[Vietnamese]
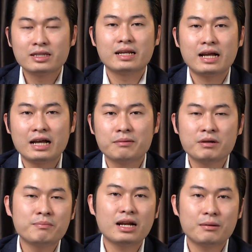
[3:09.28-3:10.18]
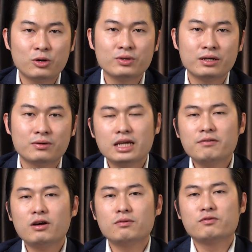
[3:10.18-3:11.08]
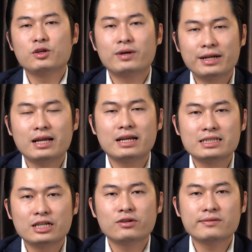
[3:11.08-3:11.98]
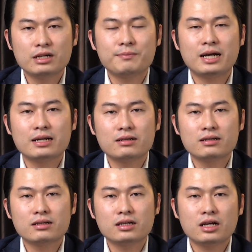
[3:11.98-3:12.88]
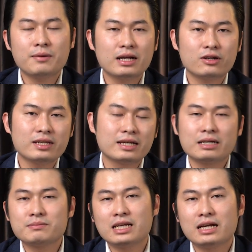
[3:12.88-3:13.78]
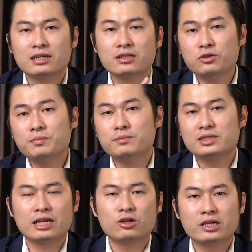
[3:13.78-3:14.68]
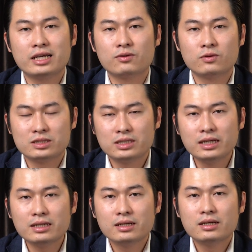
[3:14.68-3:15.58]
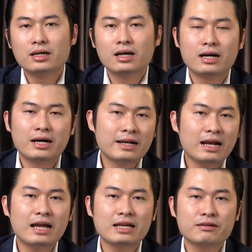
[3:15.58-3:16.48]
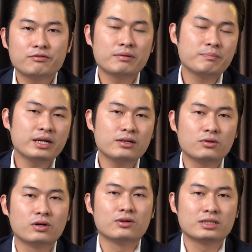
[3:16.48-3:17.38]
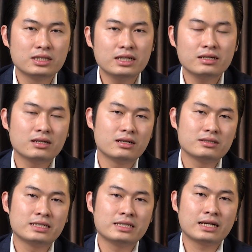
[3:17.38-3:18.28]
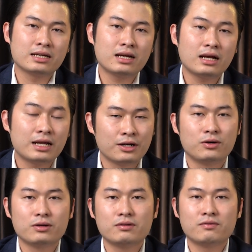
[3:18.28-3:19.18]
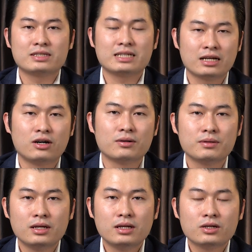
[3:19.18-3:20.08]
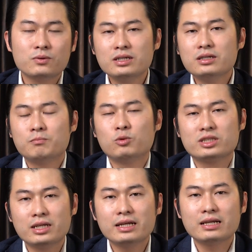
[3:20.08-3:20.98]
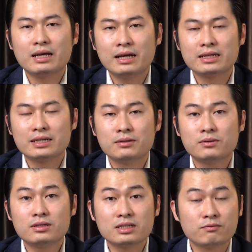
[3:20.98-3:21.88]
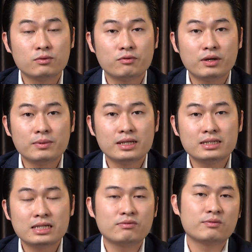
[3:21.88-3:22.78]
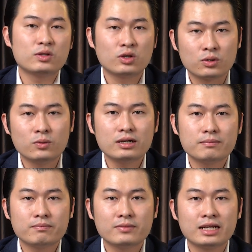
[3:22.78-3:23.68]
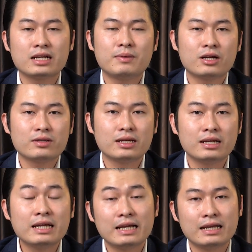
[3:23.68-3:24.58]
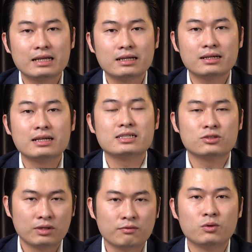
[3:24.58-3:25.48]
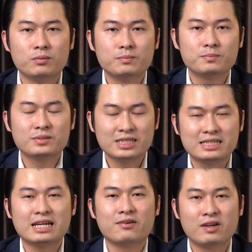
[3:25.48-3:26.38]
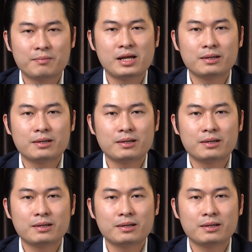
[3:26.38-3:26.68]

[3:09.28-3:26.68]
thiệt hại mất mát là bao nhiêu. Hy vọng video ngắn này sẽ có ích cho các bạn. Các bạn có thể tham gia group sảnh luật lệ của Luật Sư X, ấn like fanpage của Luật Sư X chi nhánh Hà Nội và Sài Gòn. Cũng như Luật Sư X là hệ thống dịch vụ pháp lý trên phạm vi toàn quốc nên các bạn có thể liên hệ để sử dụng dịch vụ. Xin chào và hẹn gặp